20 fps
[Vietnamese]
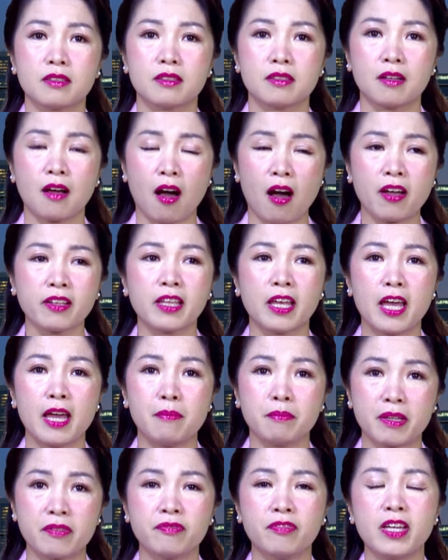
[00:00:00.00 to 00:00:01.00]
có thêm
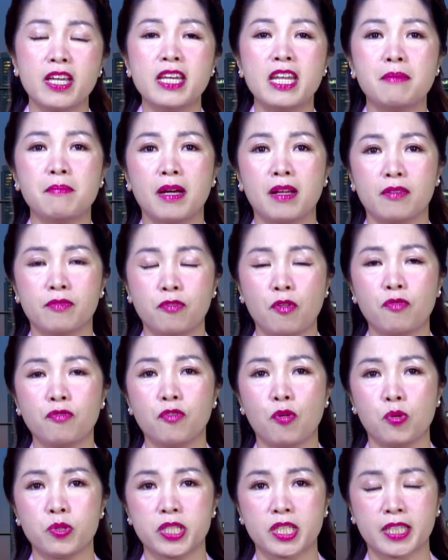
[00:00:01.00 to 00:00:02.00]
cái phí để mà phục
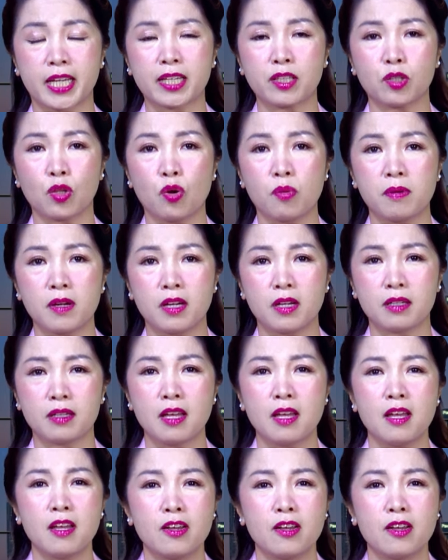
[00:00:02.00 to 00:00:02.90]
vụ cho khách tốt hơn.